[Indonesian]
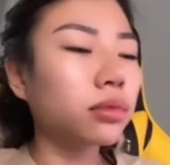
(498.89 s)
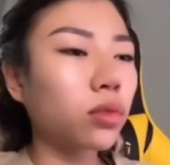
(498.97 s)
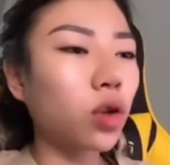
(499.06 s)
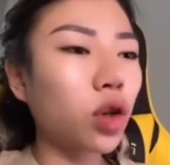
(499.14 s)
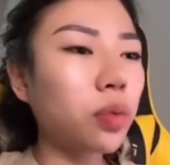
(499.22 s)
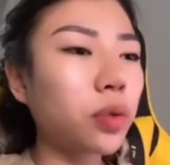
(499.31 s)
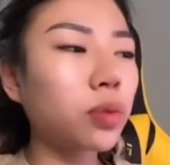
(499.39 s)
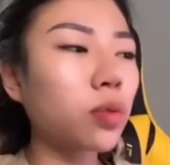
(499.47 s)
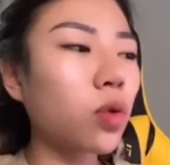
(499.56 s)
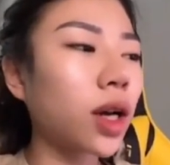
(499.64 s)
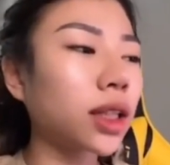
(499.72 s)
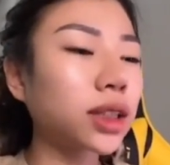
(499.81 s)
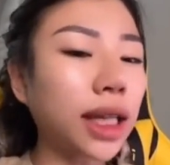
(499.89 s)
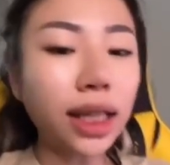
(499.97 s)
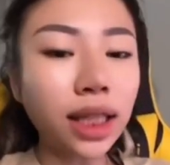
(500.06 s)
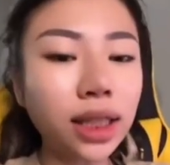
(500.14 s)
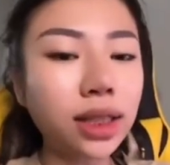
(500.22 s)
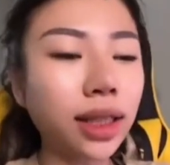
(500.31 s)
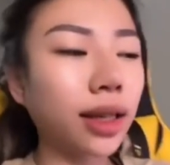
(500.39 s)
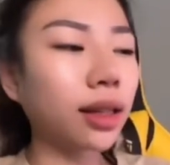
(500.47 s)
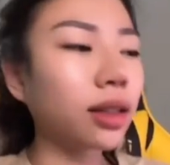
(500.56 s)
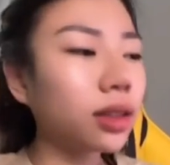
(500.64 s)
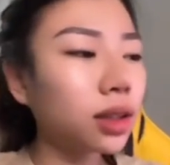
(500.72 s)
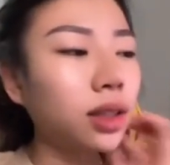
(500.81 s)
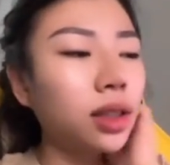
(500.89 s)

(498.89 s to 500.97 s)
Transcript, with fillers: walaupun bukan Chinese ya.